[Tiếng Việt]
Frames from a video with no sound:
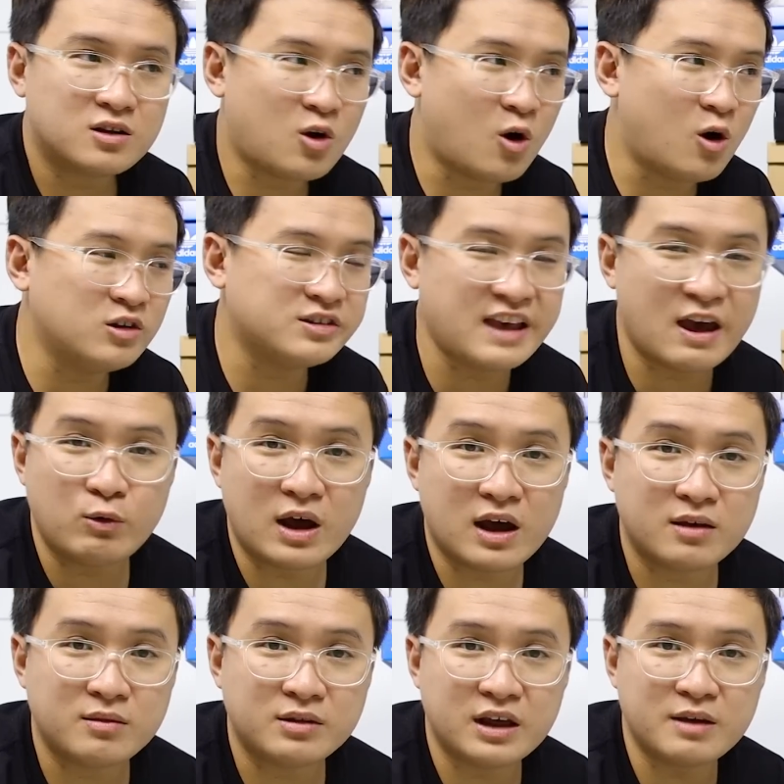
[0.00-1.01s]
có sale nè
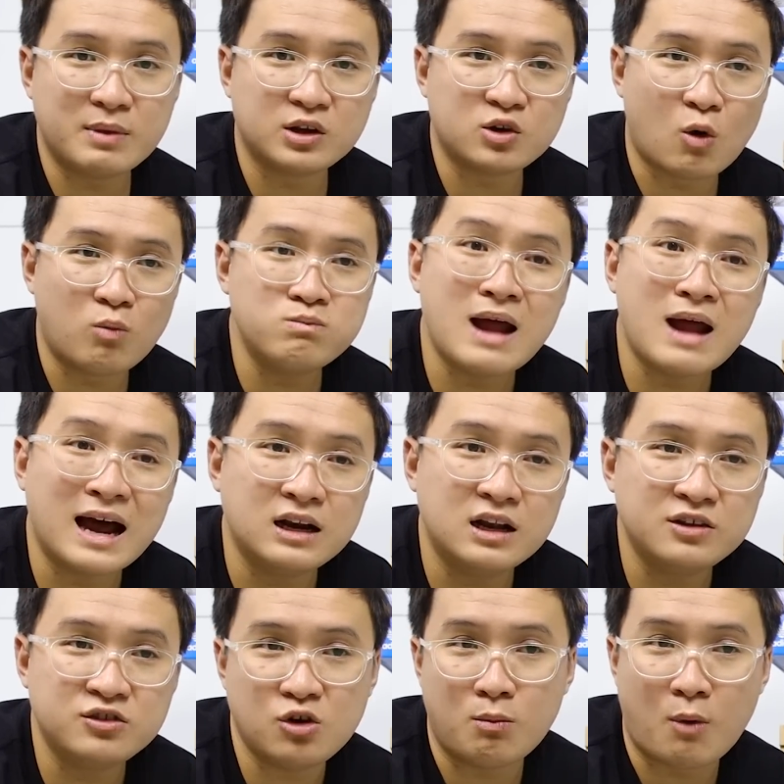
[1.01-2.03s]
thì mình cũng đăng
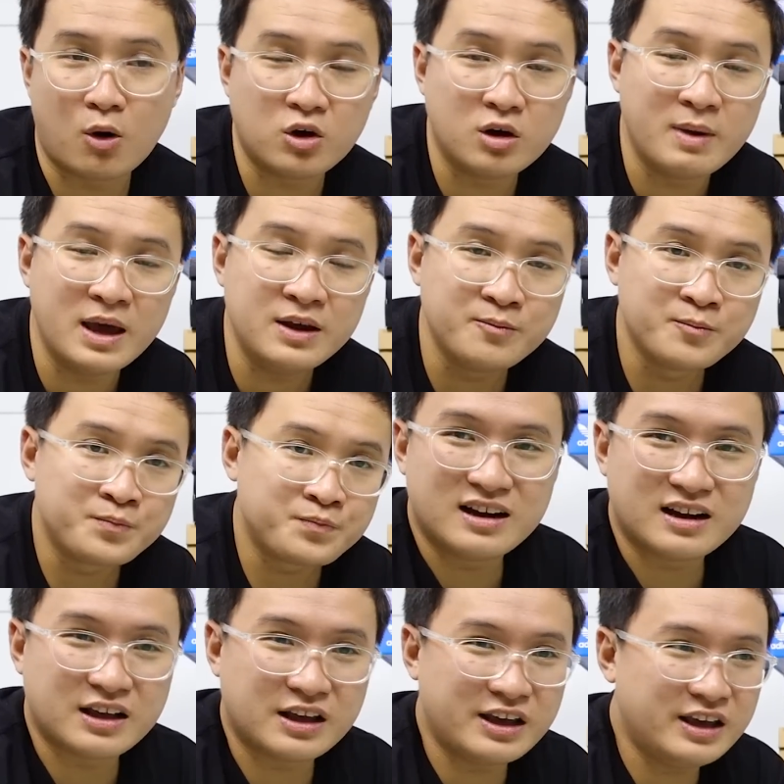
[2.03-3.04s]
lên cho mọi người biết
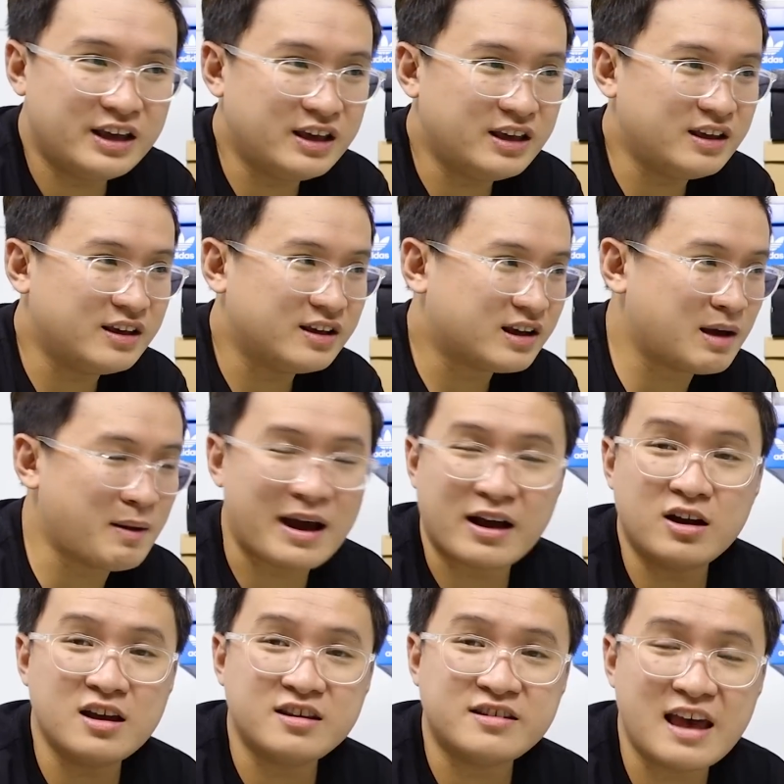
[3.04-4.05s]
thì các bạn
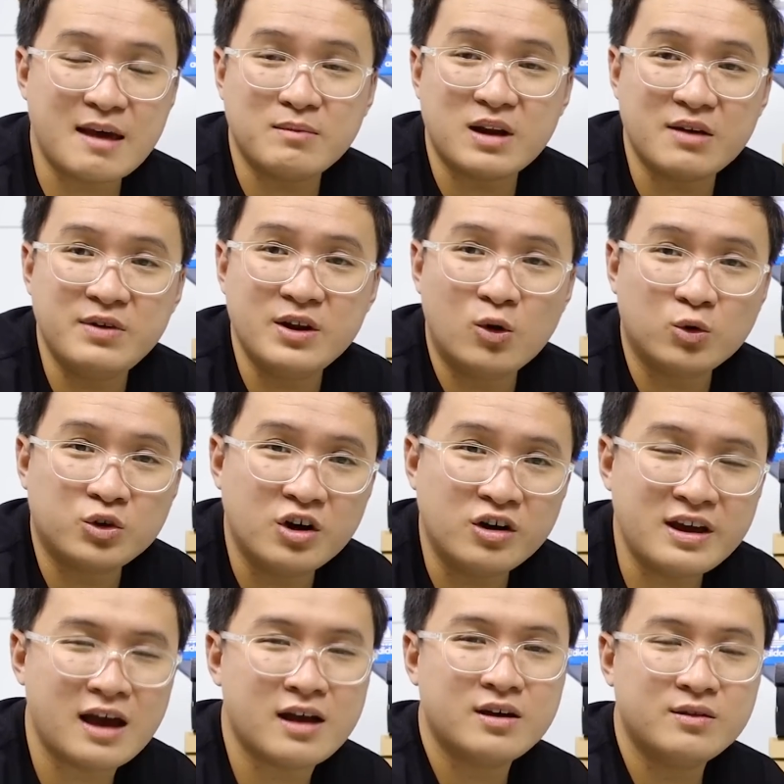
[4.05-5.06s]
có thể xem lại video
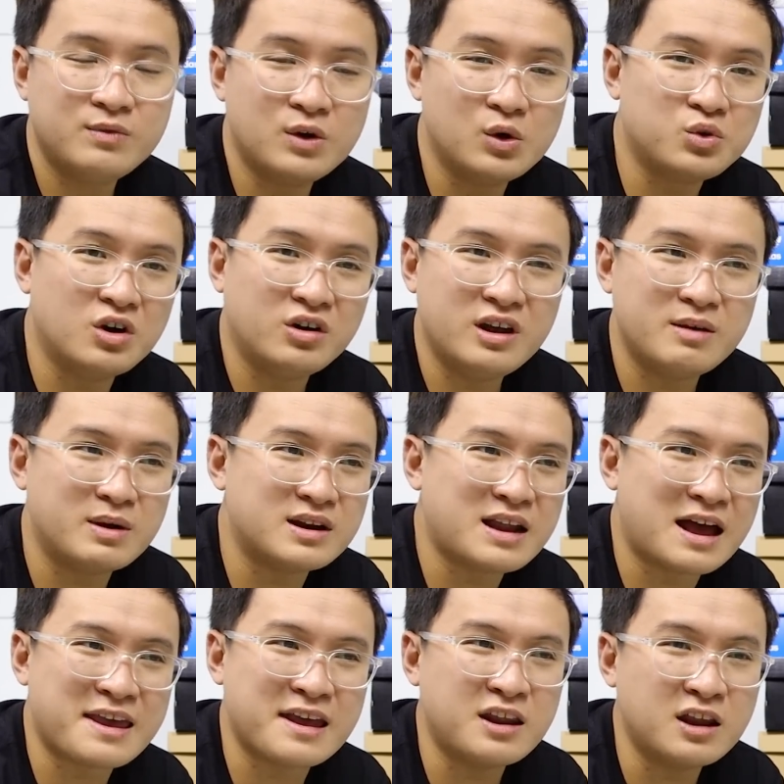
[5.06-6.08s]
trước nha video trước thì mình
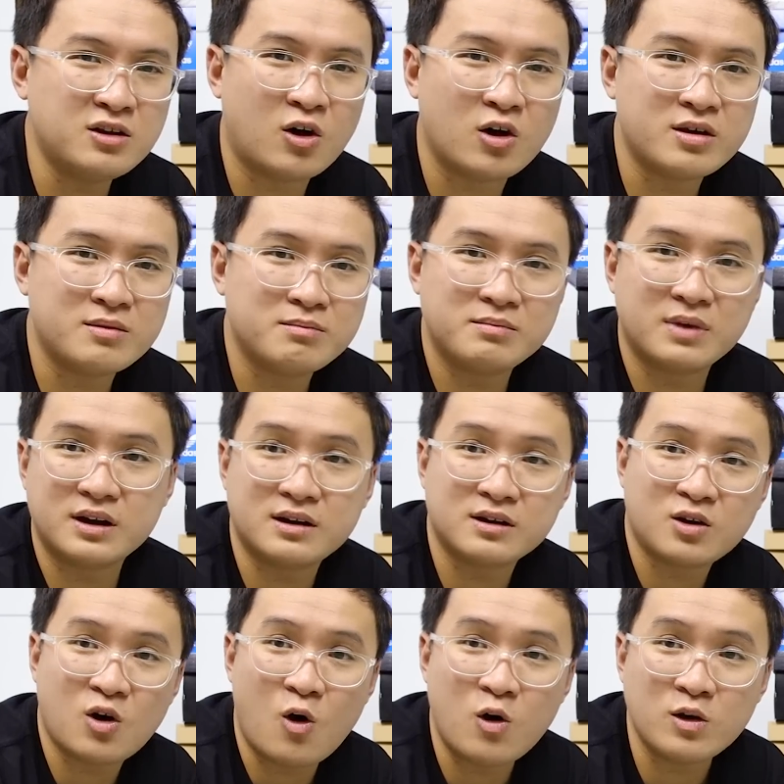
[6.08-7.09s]
đã giải thích rồi mình
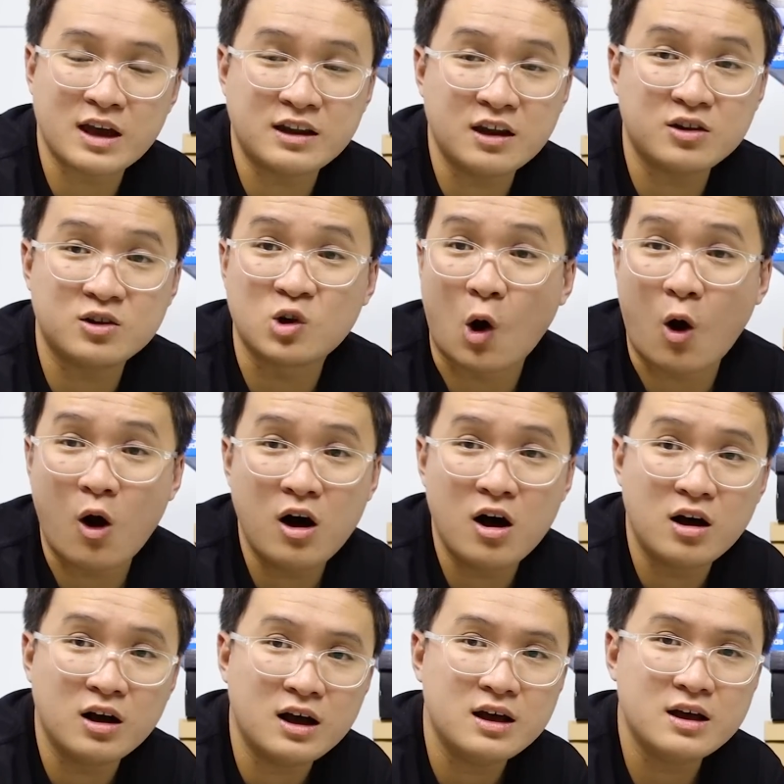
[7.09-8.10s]
có giải thích rõ
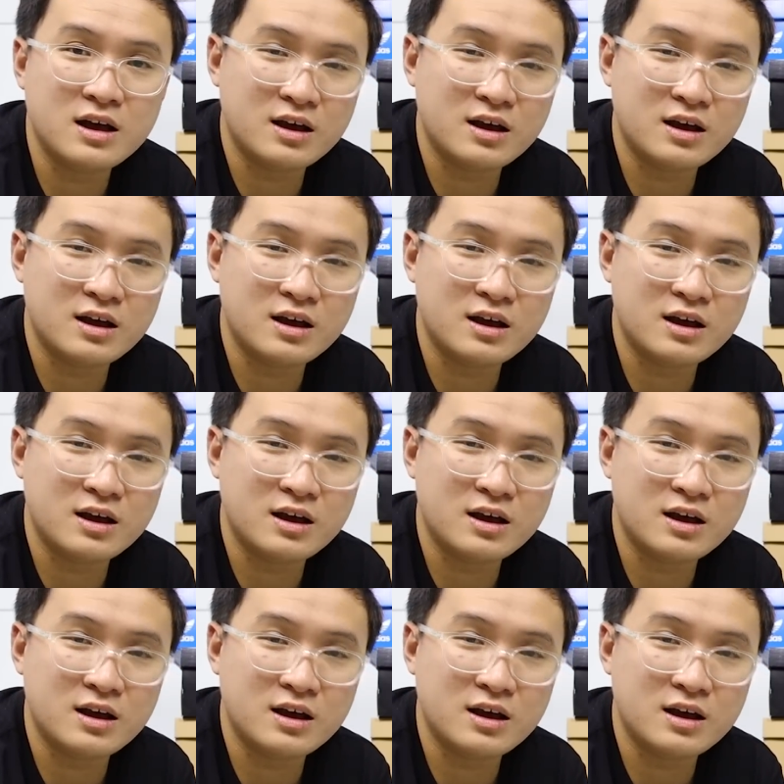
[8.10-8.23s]
hơn á